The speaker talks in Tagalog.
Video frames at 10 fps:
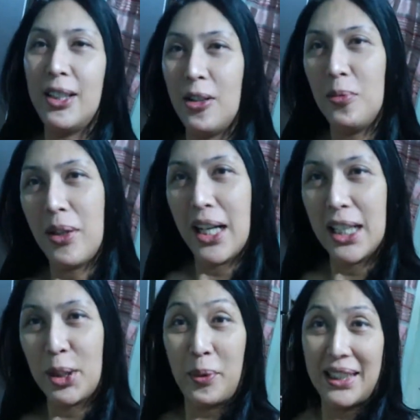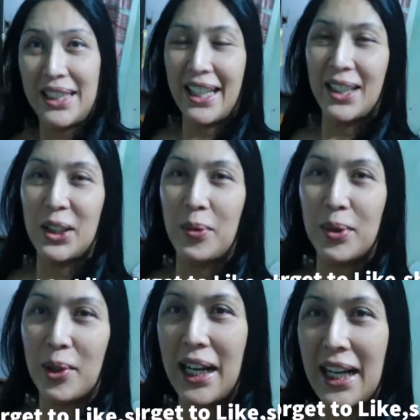you so much. Please like and
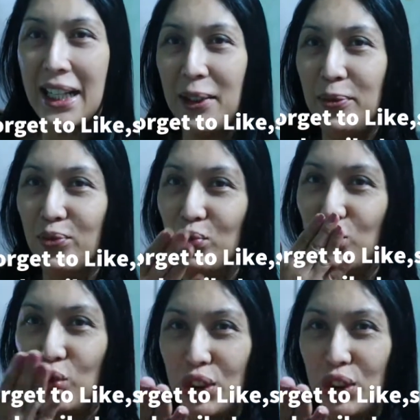subscribe.